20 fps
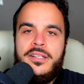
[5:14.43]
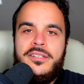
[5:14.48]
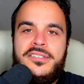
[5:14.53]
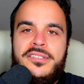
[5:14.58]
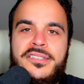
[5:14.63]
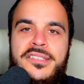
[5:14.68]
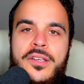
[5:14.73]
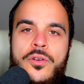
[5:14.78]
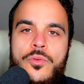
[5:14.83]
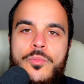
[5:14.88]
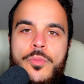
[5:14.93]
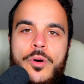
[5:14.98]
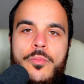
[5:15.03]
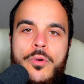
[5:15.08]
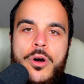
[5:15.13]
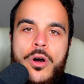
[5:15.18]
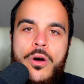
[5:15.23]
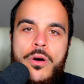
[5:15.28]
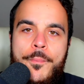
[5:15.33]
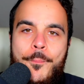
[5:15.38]
c'est le
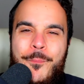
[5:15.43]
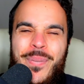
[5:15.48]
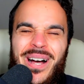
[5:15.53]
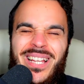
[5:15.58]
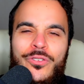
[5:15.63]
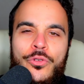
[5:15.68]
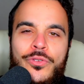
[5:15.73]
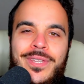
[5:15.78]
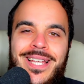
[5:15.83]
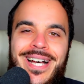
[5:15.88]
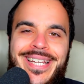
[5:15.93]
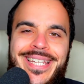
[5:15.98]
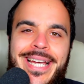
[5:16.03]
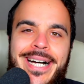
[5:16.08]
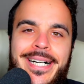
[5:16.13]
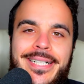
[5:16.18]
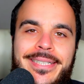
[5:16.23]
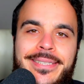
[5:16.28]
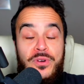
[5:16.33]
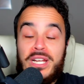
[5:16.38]
moment
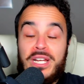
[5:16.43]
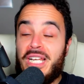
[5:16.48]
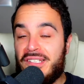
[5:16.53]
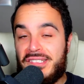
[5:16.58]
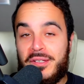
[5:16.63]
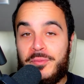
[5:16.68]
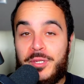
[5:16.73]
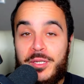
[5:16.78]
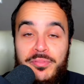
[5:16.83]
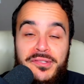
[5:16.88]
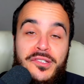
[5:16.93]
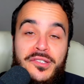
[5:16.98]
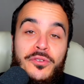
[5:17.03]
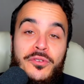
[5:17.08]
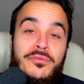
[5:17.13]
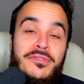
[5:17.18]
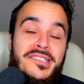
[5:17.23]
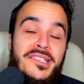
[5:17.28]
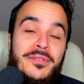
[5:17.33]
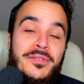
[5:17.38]
partenariat. Oui les amis, parce que
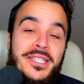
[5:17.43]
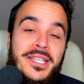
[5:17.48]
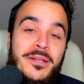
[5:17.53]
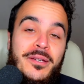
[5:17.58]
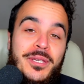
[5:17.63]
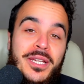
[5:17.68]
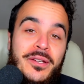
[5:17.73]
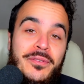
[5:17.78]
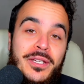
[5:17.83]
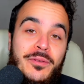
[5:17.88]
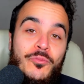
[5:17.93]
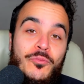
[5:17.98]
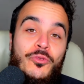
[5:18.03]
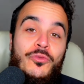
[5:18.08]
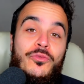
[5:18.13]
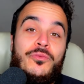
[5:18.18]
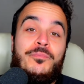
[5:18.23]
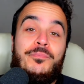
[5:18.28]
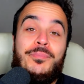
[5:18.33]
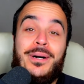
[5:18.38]
vous le savez très bien avec
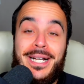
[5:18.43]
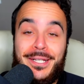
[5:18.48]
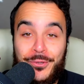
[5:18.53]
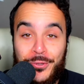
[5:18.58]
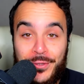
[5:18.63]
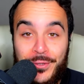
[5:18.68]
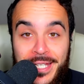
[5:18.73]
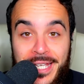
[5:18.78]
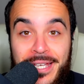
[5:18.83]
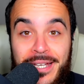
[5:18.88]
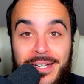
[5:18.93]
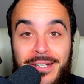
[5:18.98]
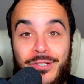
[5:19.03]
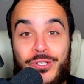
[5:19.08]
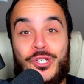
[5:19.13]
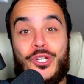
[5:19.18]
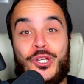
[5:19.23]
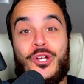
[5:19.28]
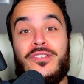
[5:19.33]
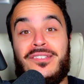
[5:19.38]
mon partenaire
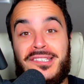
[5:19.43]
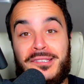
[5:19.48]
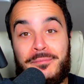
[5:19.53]
John